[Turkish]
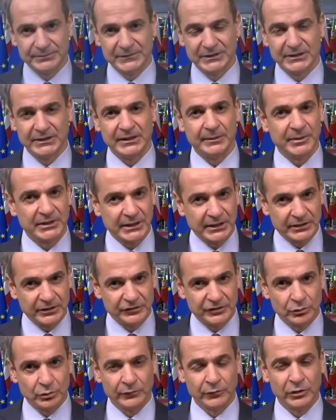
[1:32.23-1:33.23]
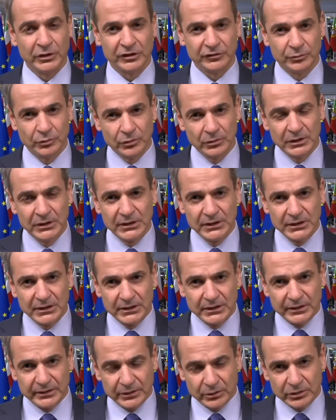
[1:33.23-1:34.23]
ciddi konuşuyorum, bir asır
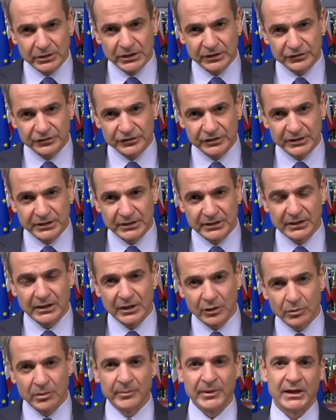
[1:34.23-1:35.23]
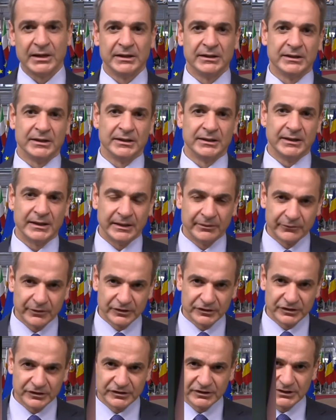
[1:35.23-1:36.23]
önce olduğu gibi pişmanlıkla
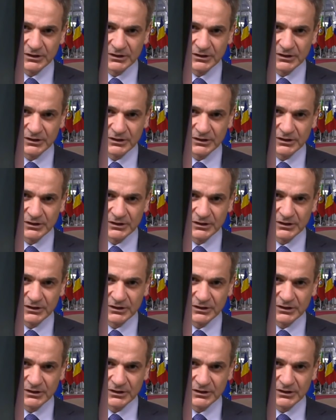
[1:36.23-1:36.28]
sonuçlanacak